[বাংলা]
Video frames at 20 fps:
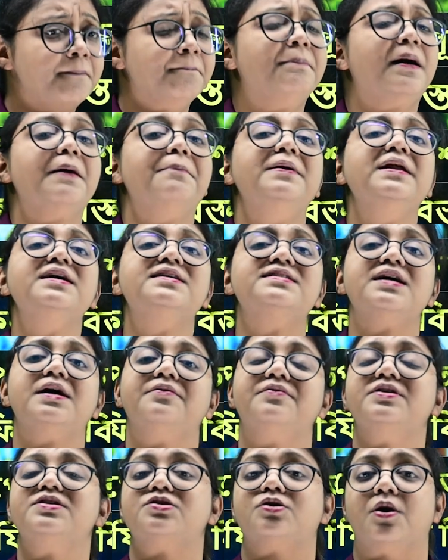পাবলিক
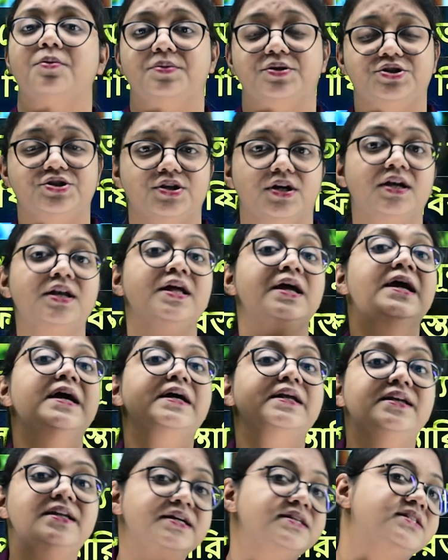সার্ভিস কমিশন
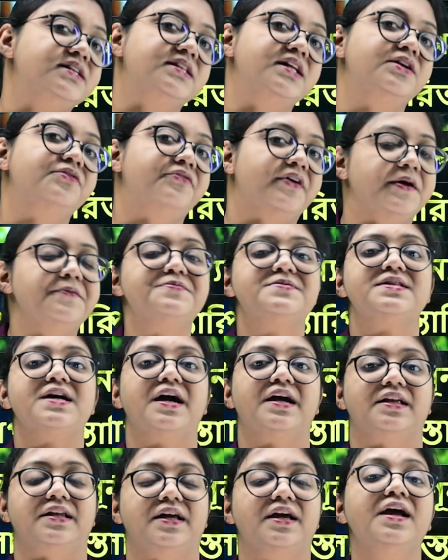নিজেদের
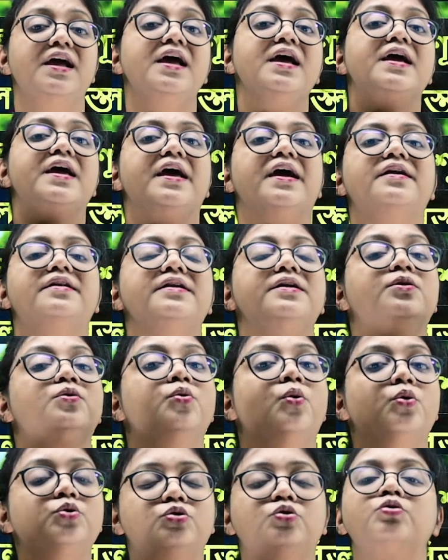ওয়েবসাইটে একটি
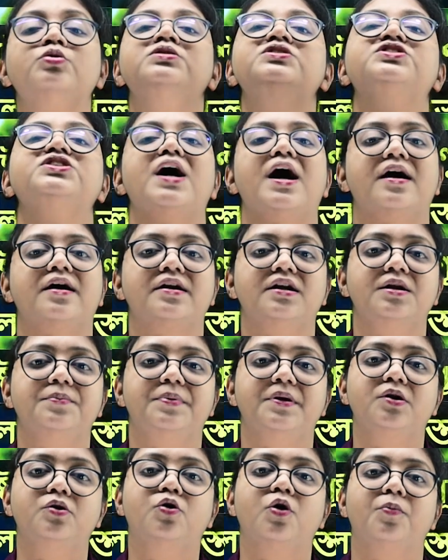নতুন চাকরির
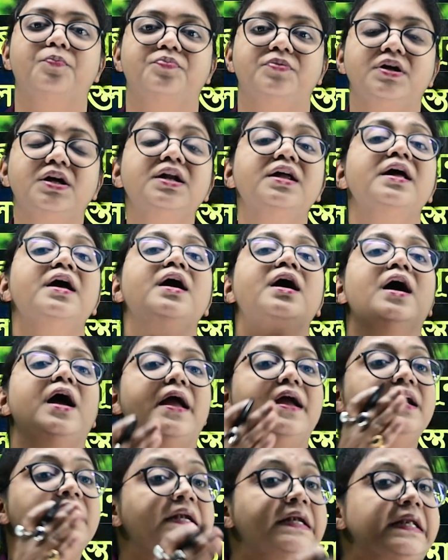বিজ্ঞপ্তির
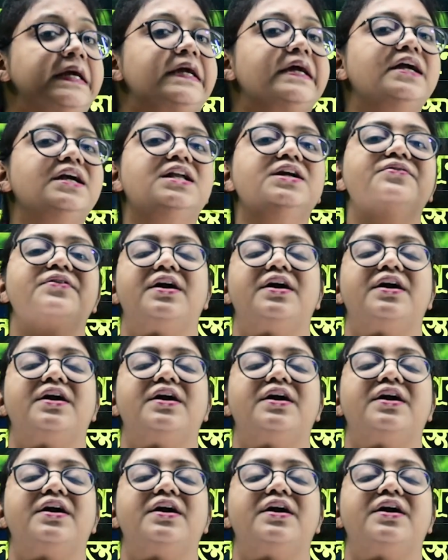ইন্ডিকেটিভ